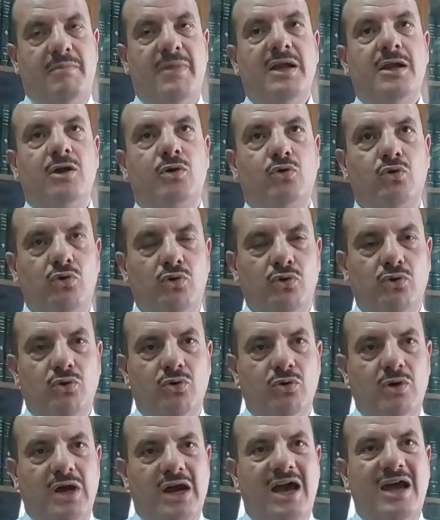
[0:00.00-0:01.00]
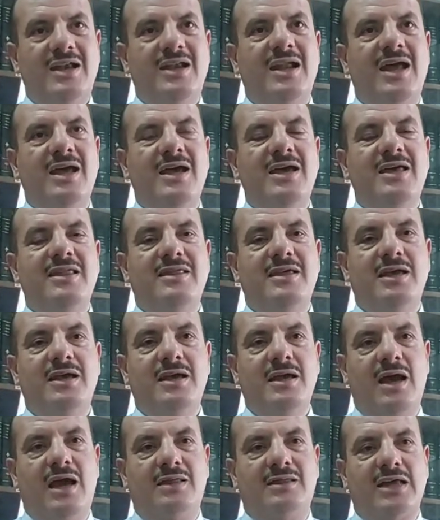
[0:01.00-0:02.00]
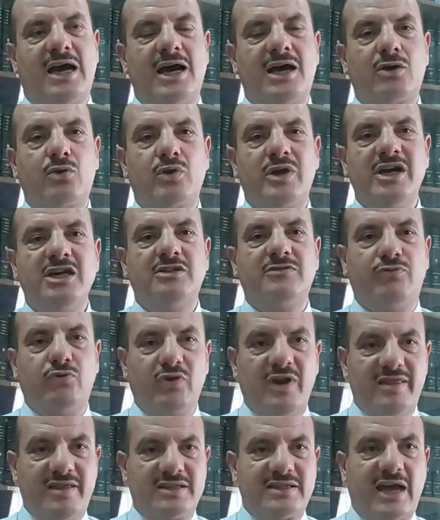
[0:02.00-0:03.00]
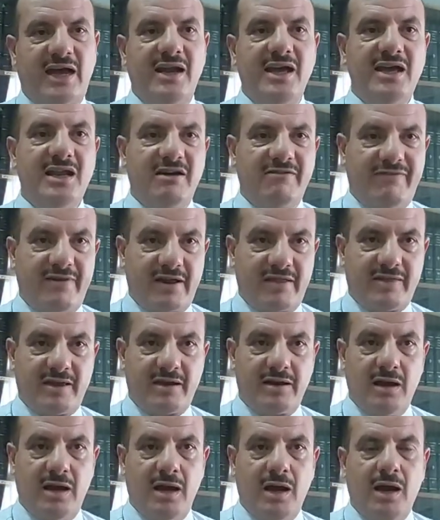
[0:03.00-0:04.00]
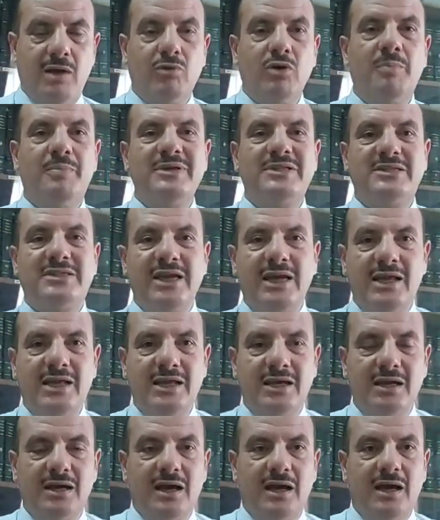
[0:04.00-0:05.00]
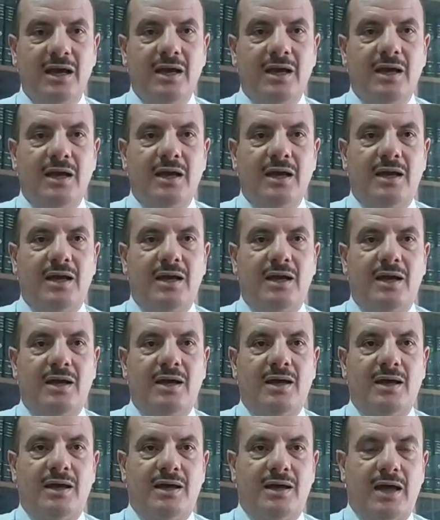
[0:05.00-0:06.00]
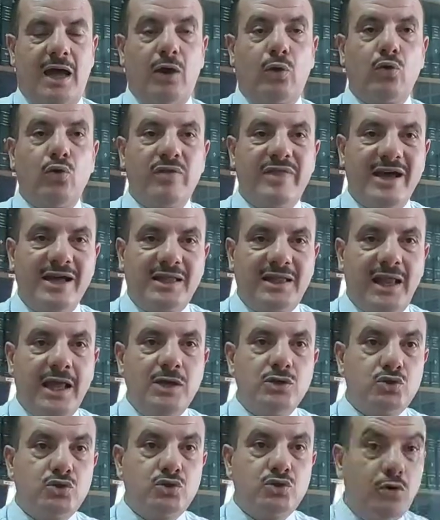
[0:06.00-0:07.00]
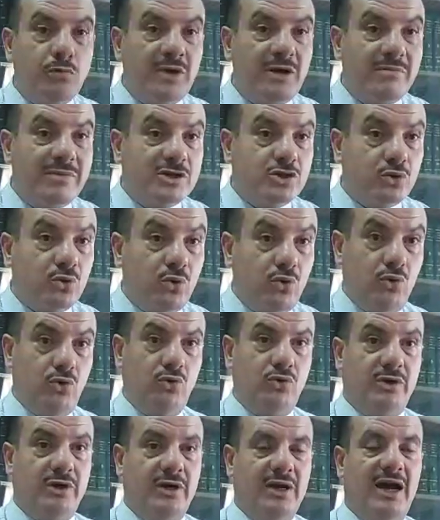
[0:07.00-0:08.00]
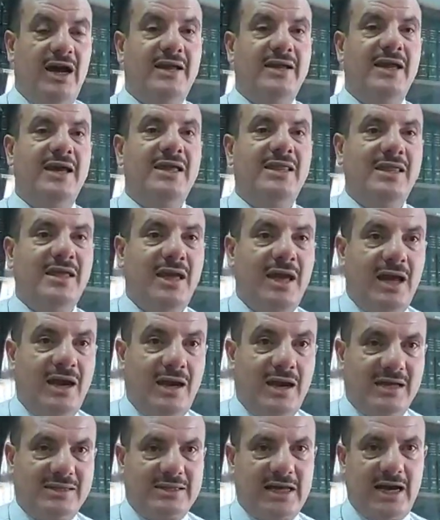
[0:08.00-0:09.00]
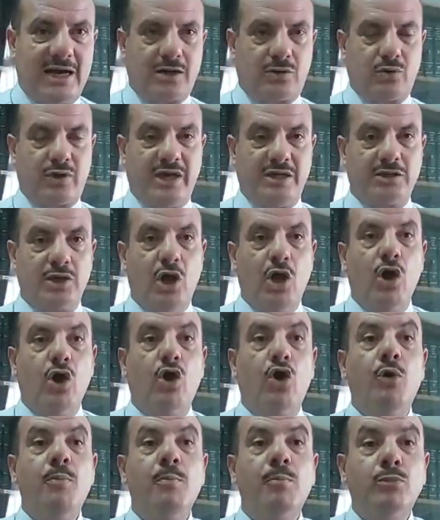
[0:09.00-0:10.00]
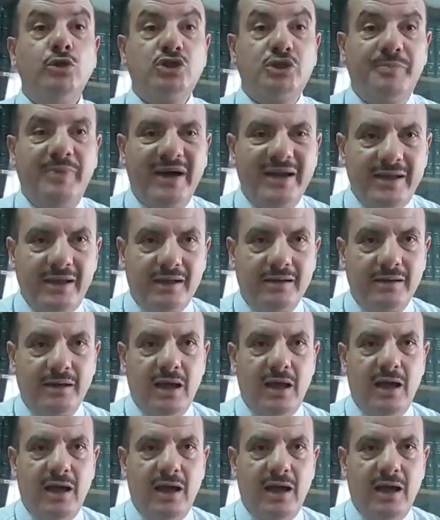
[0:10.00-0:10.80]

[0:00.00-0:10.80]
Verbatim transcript: ما نقوله أن هذه التحركات فرضت علينا فرضا وبالتالي آه، آه، آه، القضاة ليسوا هم المسؤولون عن هذه التحركات هم مجبرين